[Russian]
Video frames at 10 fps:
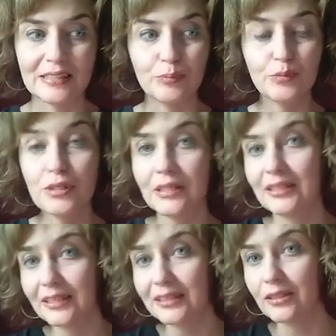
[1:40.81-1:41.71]
И пусть
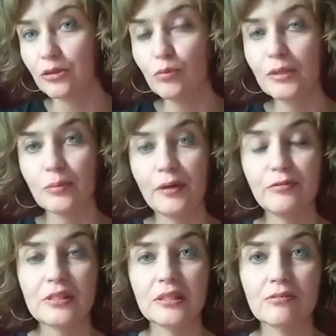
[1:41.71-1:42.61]
это как-то громко и
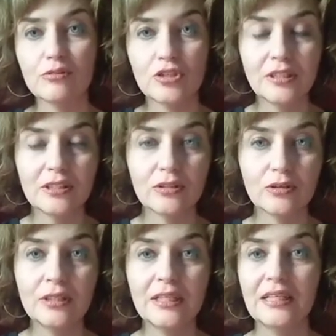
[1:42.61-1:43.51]
пафосно звучит,
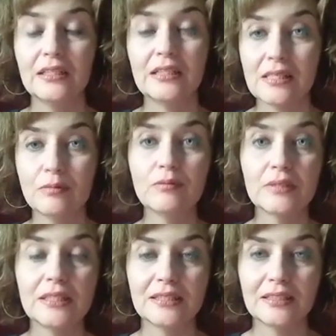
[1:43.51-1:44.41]
но на самом
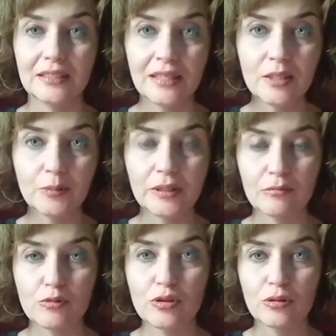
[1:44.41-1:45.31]
деле это так,
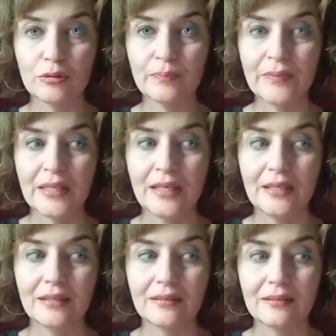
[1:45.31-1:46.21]
потому что
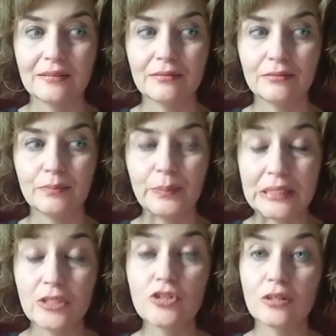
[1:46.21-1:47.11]
э,
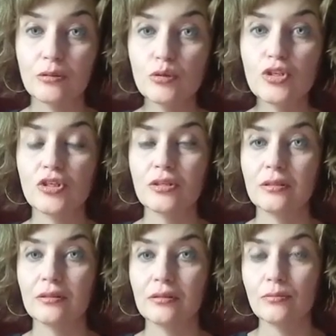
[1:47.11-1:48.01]
поддержка очень
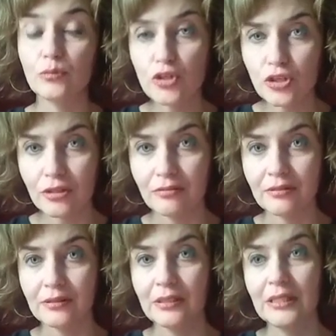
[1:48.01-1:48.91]
э,
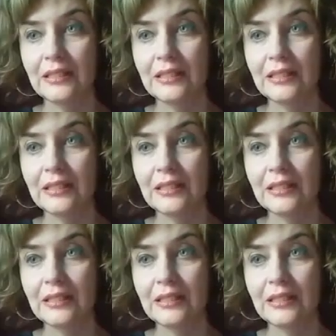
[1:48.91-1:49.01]
мощного